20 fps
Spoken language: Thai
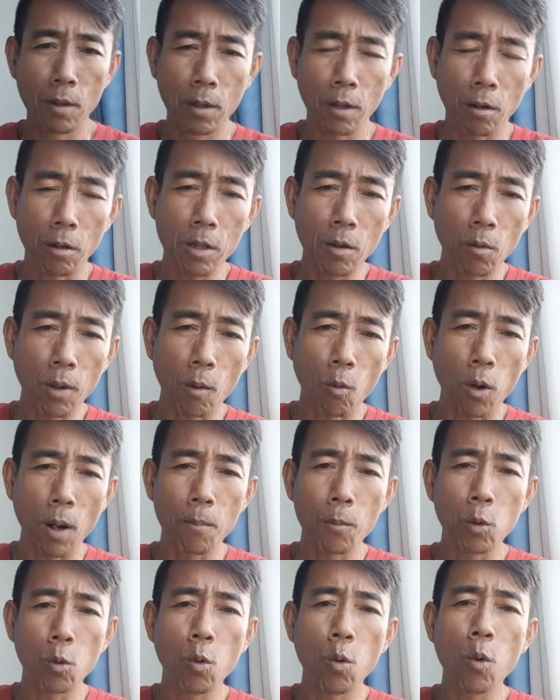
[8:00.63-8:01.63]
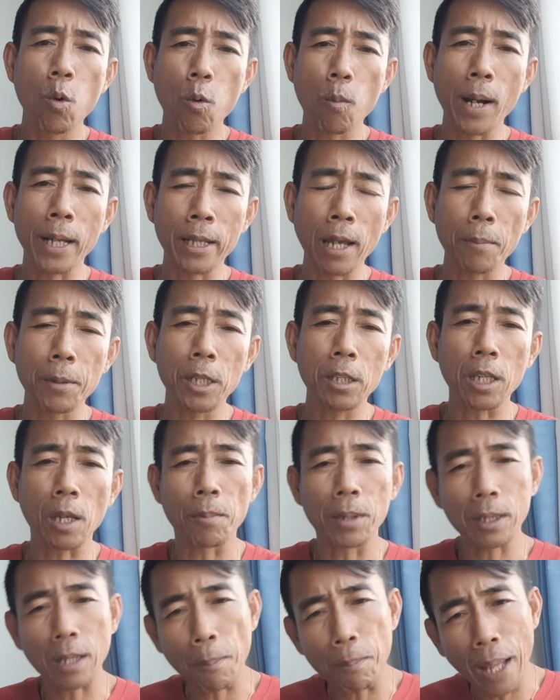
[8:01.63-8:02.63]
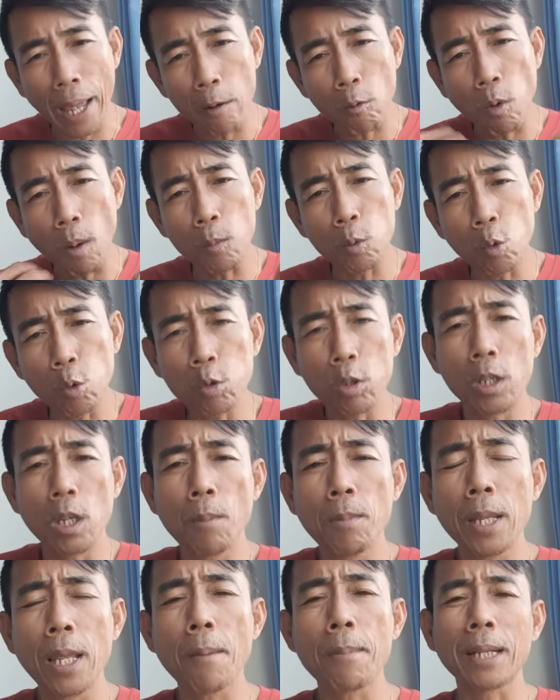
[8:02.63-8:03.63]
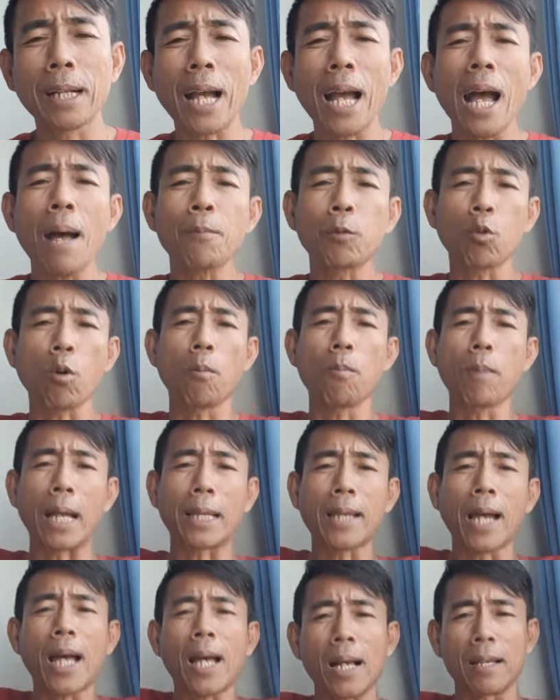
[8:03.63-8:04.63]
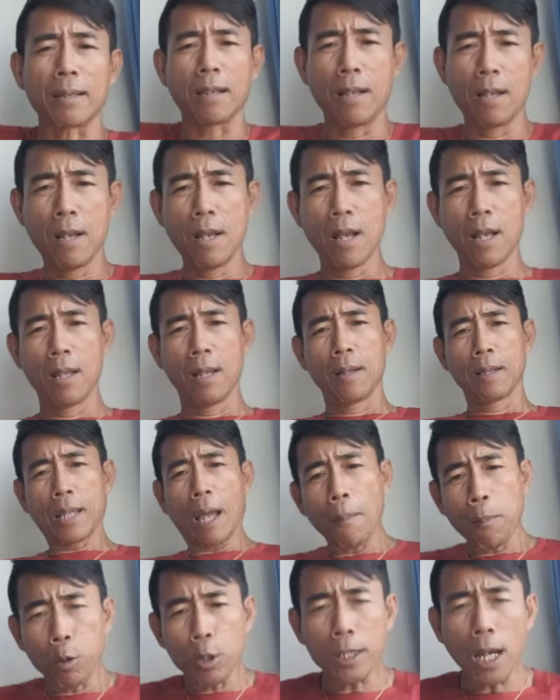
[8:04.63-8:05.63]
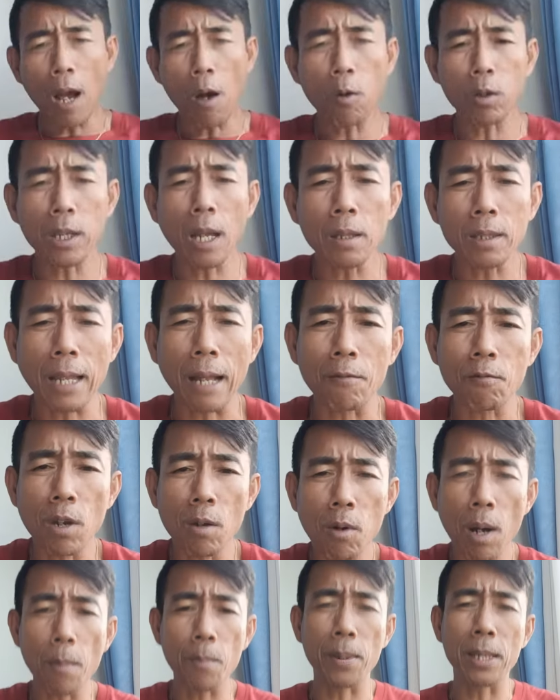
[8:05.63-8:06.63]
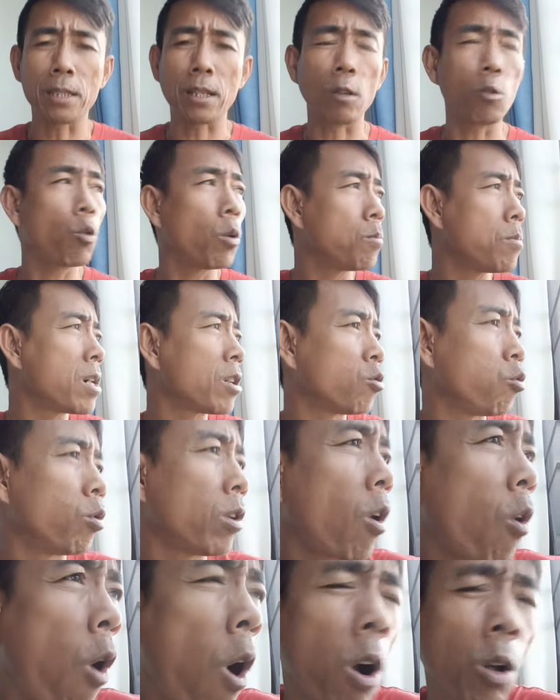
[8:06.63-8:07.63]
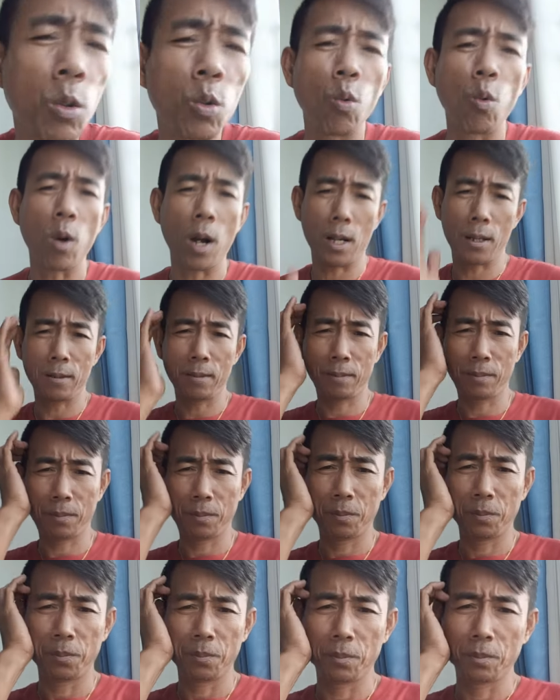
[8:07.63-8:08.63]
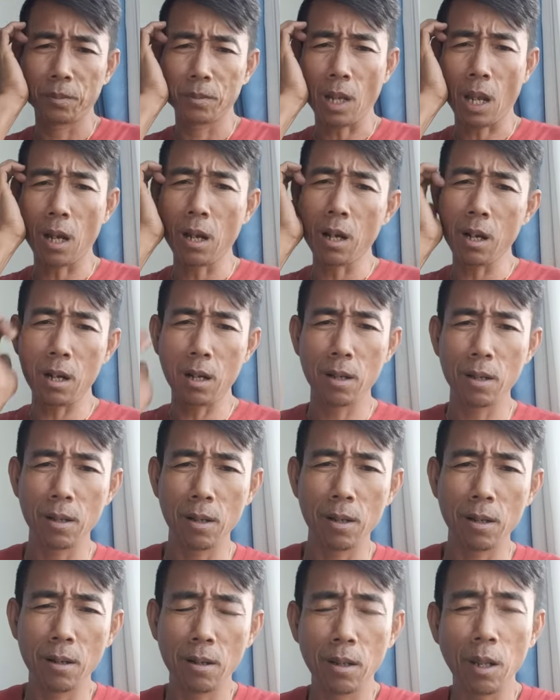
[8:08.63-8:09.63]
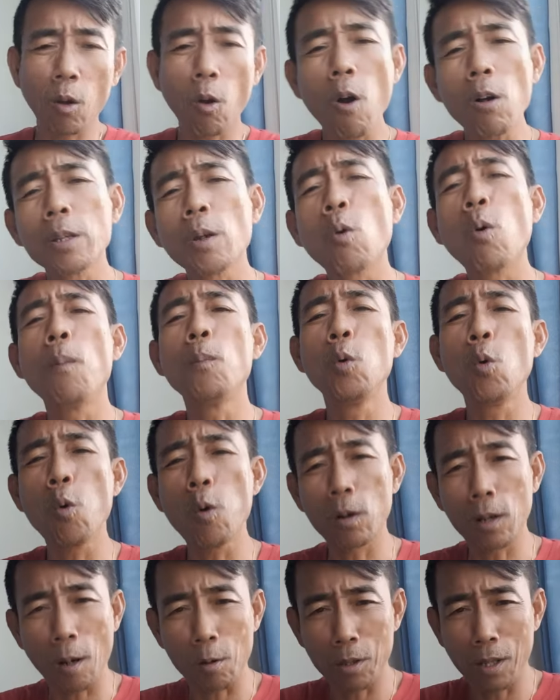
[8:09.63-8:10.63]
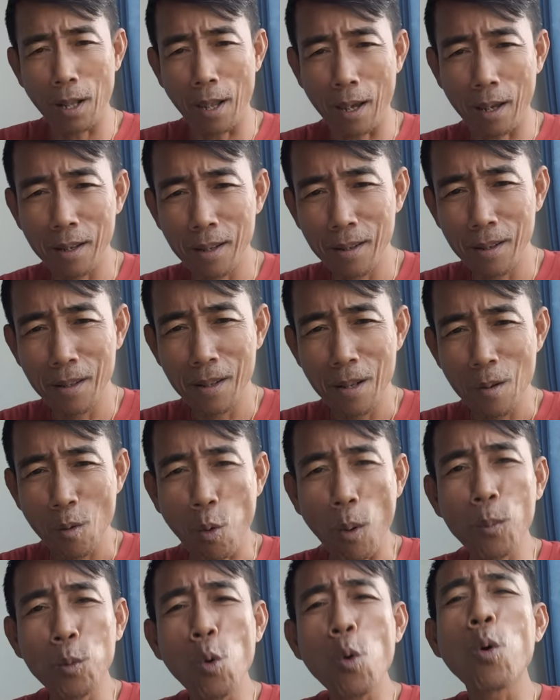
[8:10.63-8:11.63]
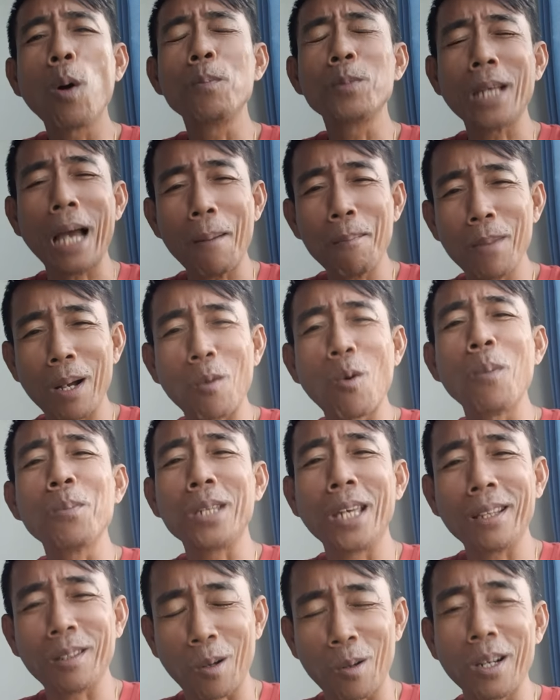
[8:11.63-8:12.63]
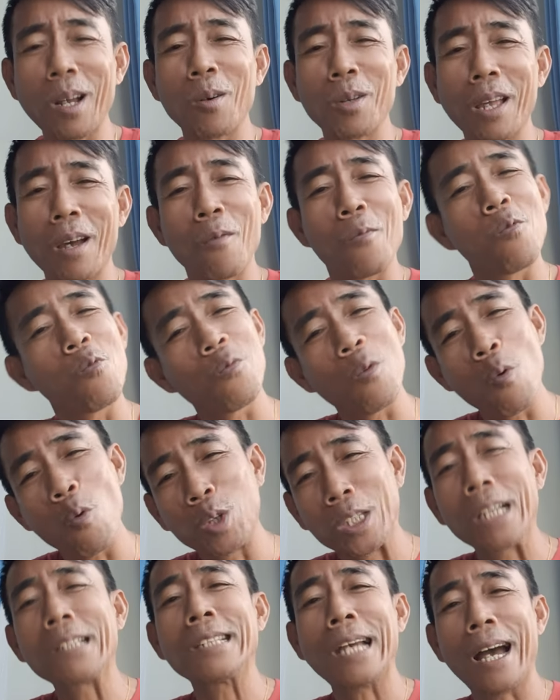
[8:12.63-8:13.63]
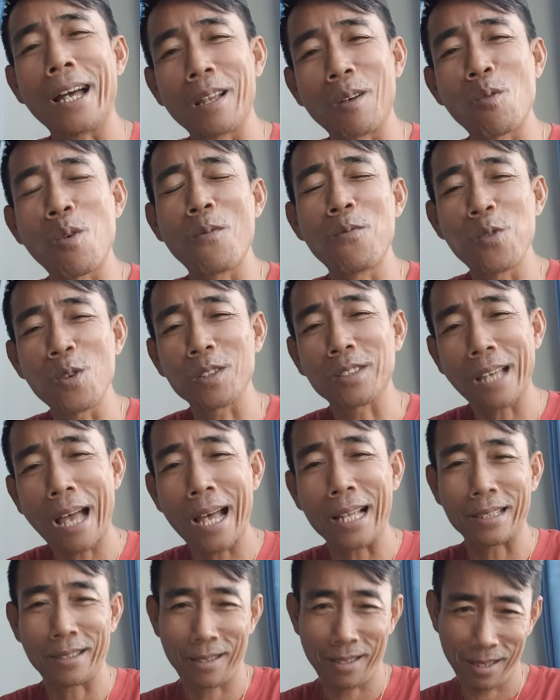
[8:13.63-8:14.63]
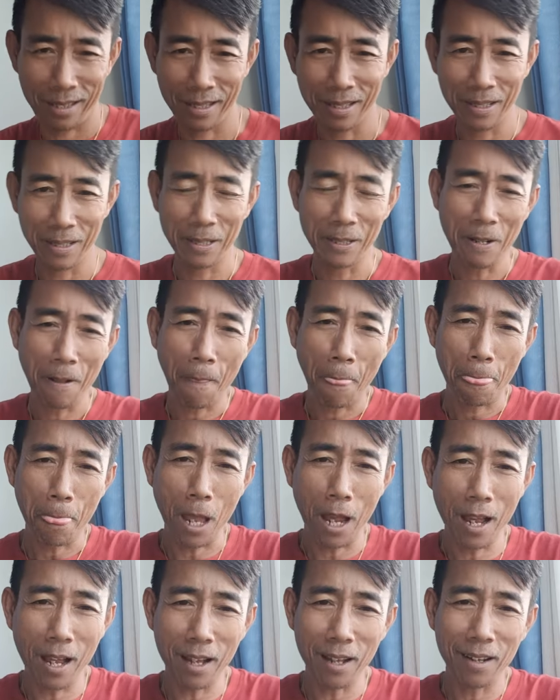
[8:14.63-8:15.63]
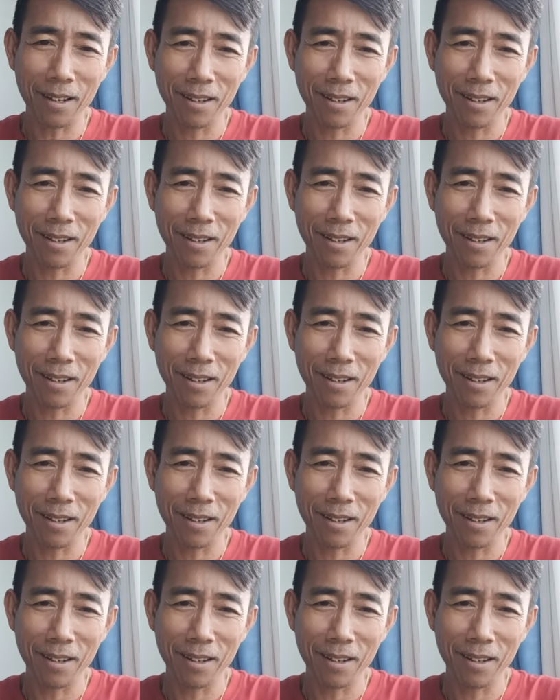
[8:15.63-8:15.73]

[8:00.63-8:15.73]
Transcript: เขาเรียกว่าความรู้มานะทิฏฐิมันทำลายความรู้ตัวนี้ไม่ได้มันข้ามตัวมานะถ้าพระเจ้าท่านตัดไว้ว่ามันเป็นสังโยชน์เบื้องสูงแล้วคล้องอยู่อ่ะเออเราคล้องในความรู้ของเรานั่นแหละความรู้ความจำอ่ะความคิดของเราเนี่ยอุทจาระความฟุ้งซ่านนะฮะ